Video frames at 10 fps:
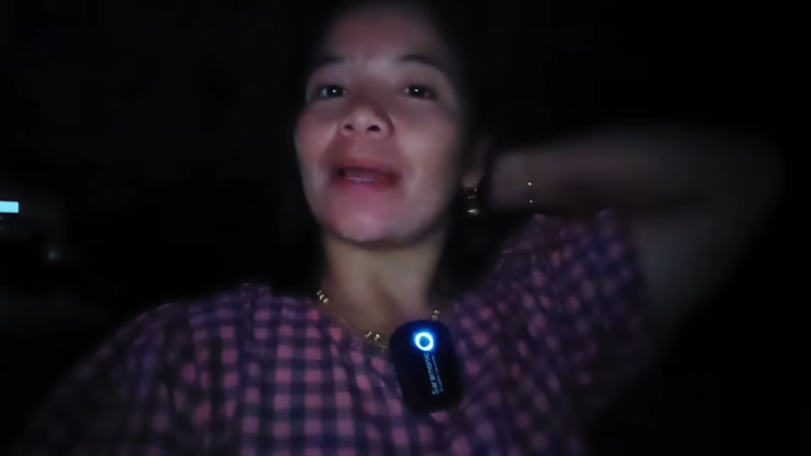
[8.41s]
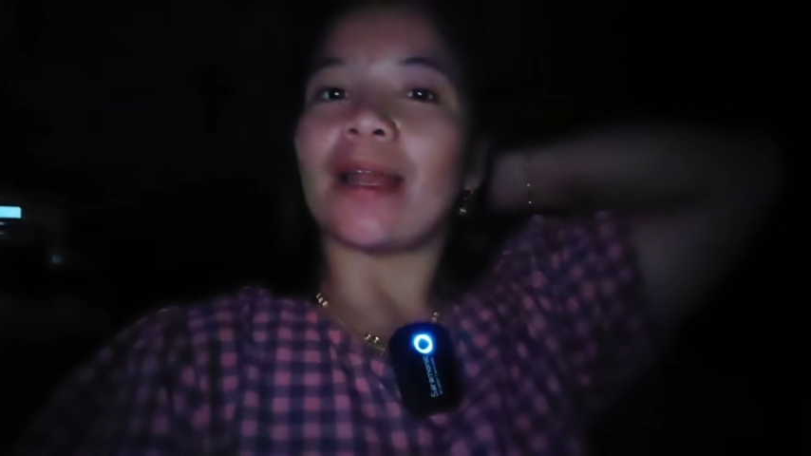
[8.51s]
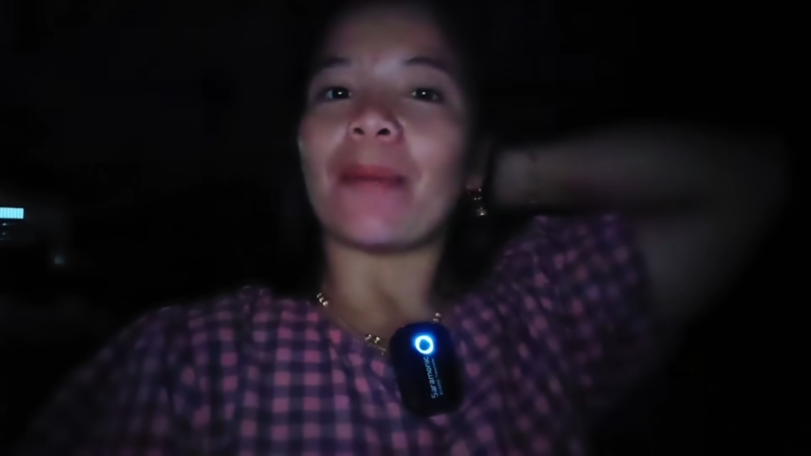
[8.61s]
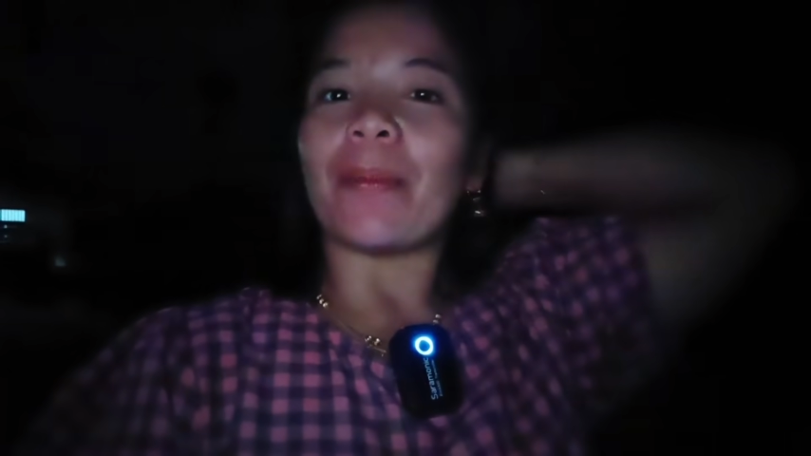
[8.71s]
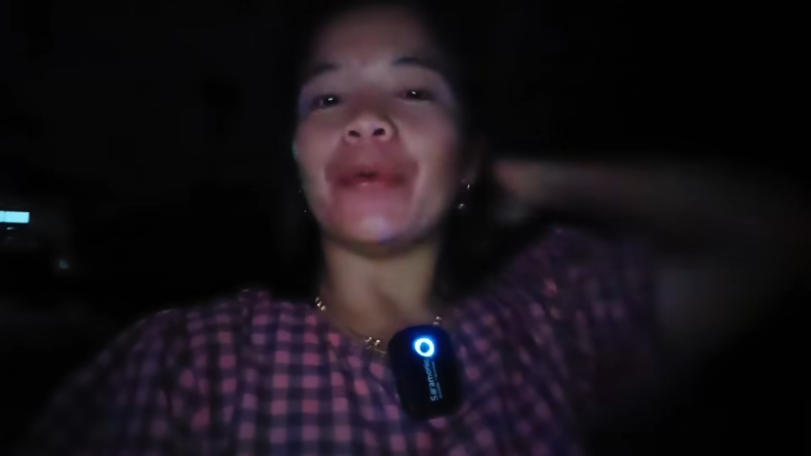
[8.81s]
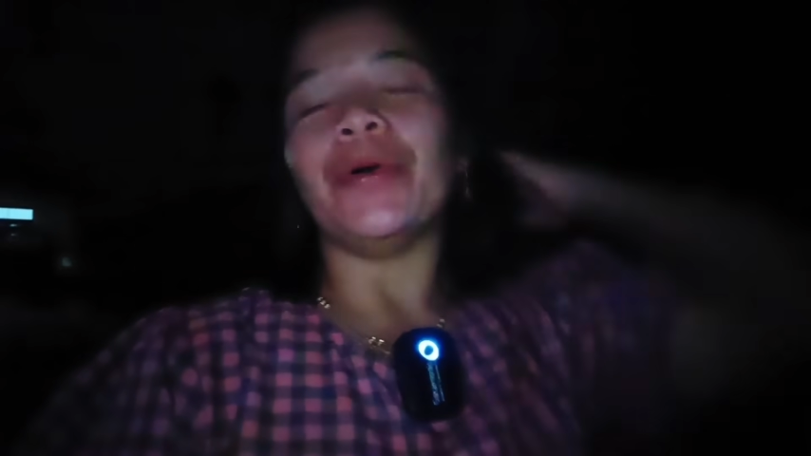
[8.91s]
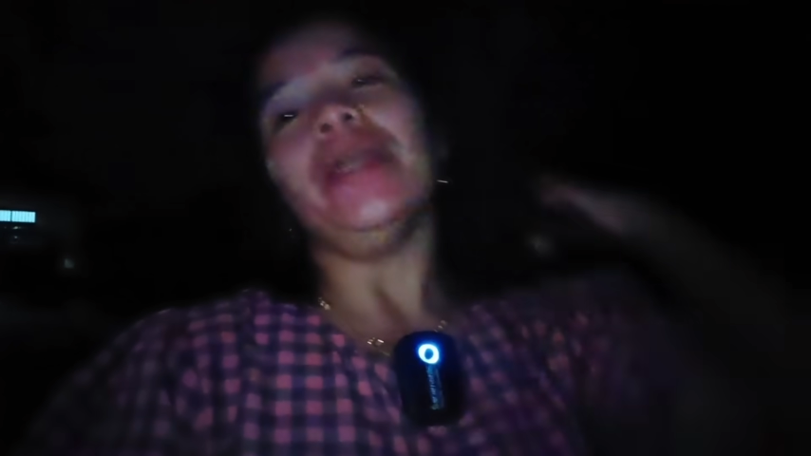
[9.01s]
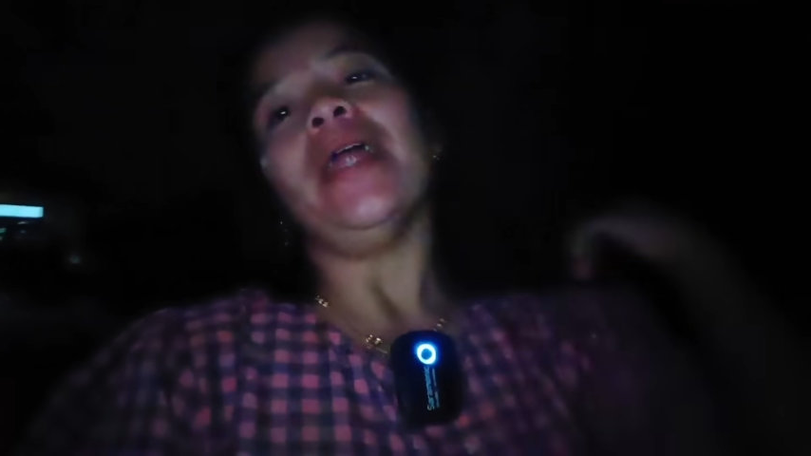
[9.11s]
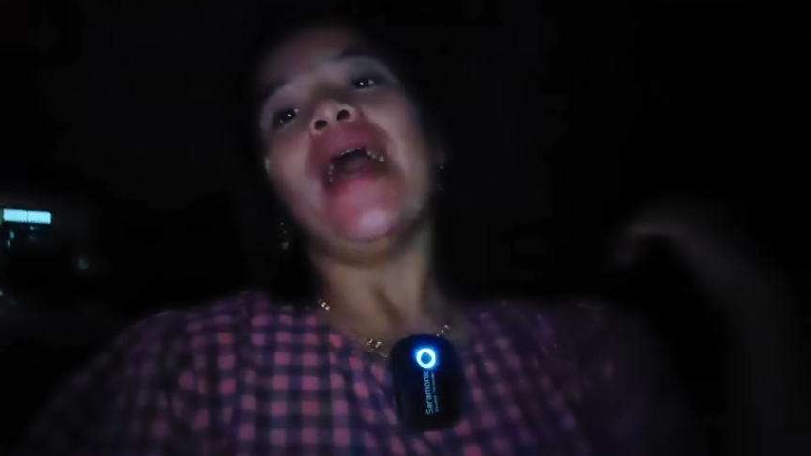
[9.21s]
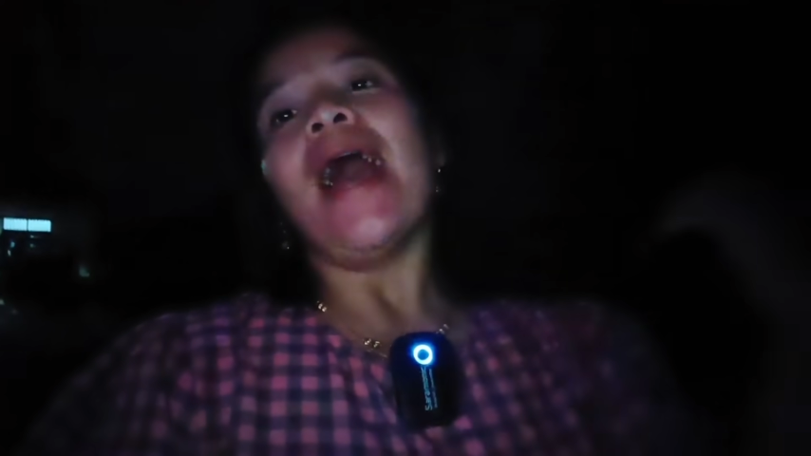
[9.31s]
keadaan apapun.
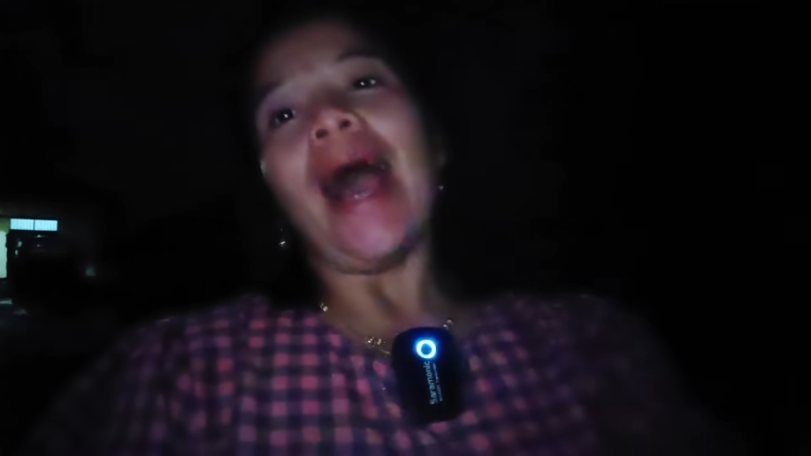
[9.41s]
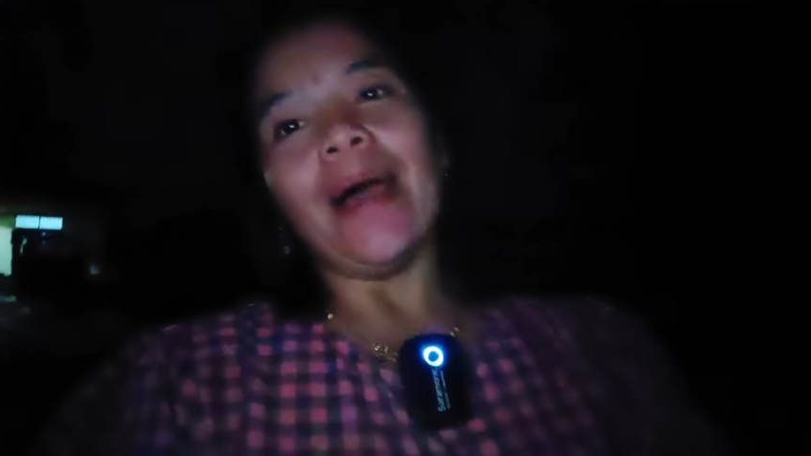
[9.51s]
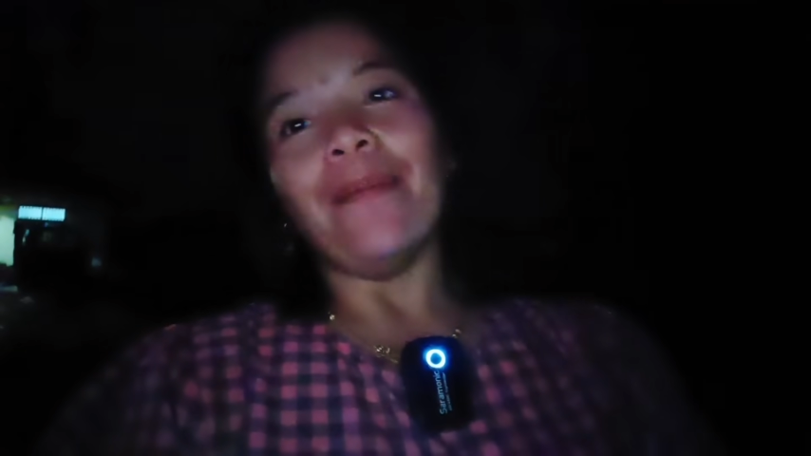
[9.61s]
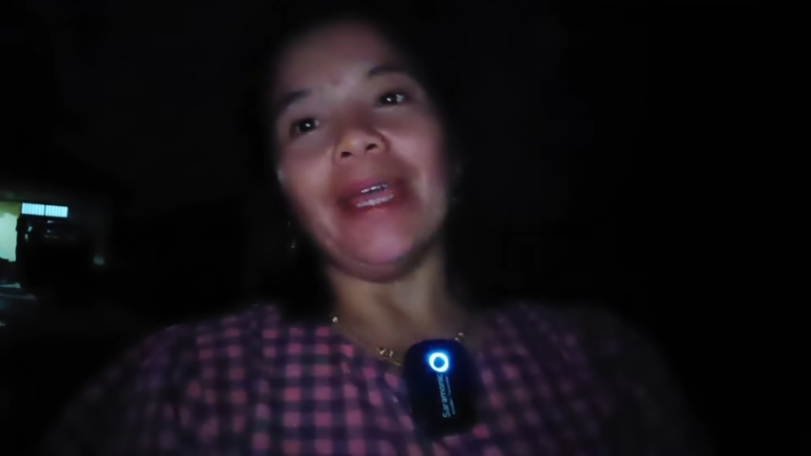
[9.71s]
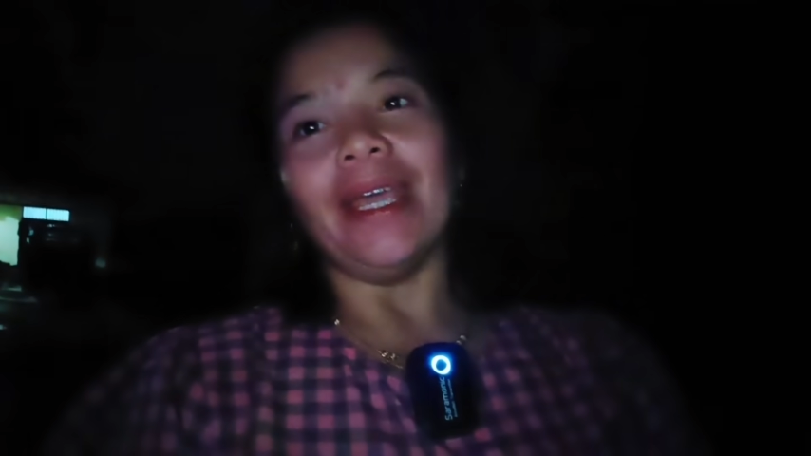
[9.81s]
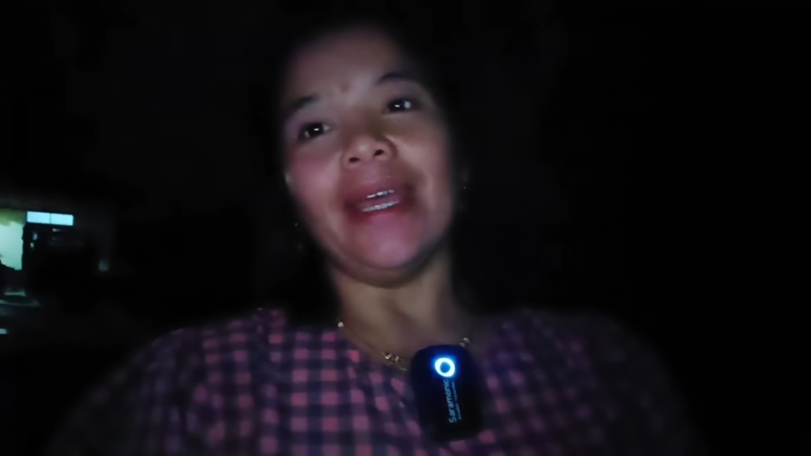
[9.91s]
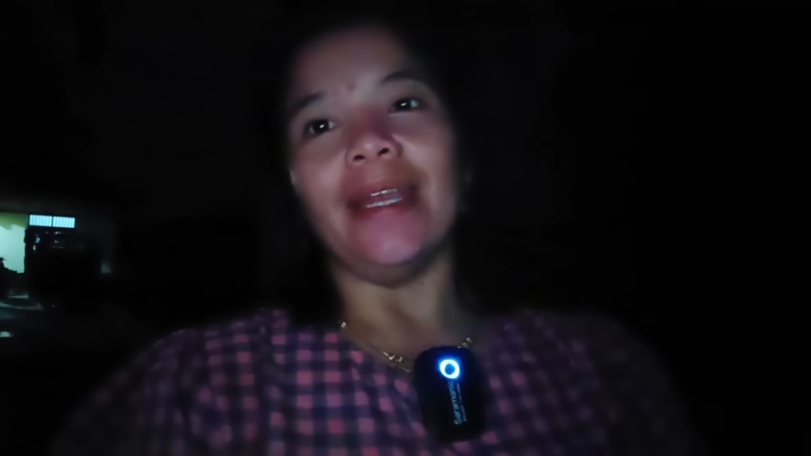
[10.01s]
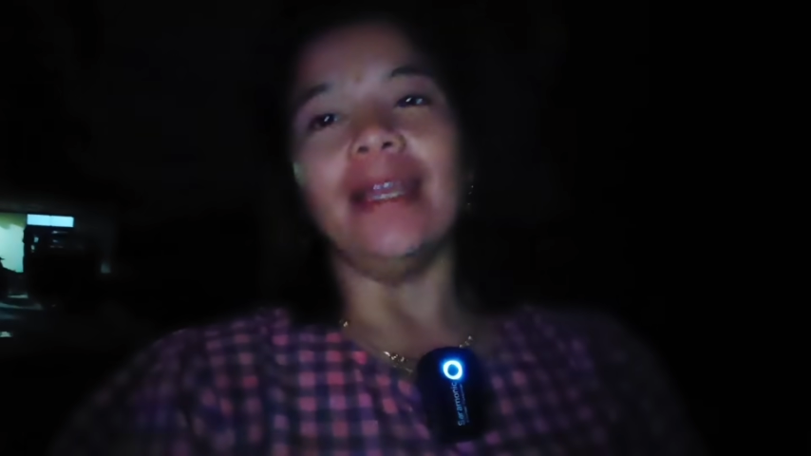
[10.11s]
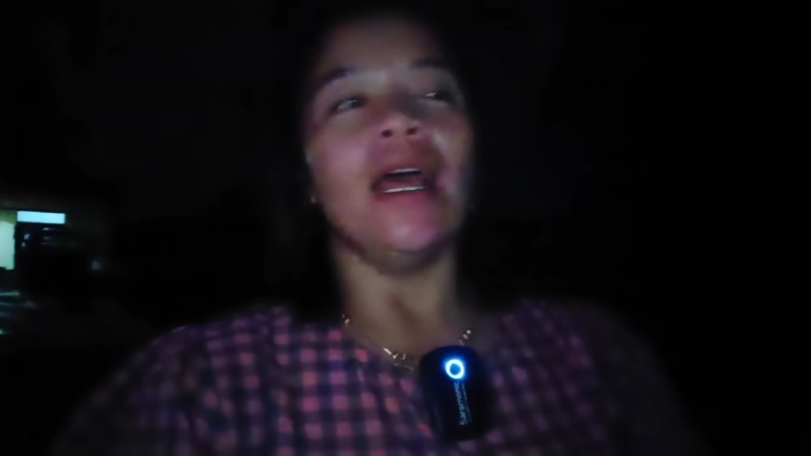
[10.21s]
Amin.